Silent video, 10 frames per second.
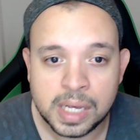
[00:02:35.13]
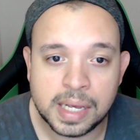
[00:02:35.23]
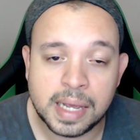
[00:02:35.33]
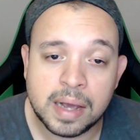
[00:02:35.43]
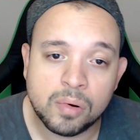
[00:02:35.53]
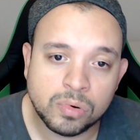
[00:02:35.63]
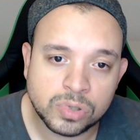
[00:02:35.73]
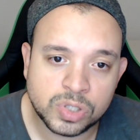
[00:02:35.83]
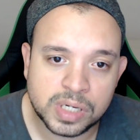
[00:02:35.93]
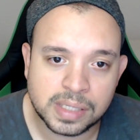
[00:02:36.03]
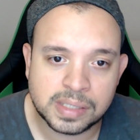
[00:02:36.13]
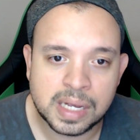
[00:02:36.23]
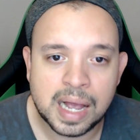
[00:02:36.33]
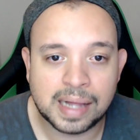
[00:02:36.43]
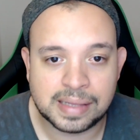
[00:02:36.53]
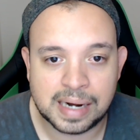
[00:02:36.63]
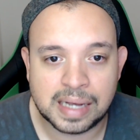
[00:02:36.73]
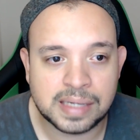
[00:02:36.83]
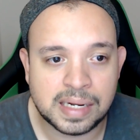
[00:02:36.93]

E em alguns dias atrás,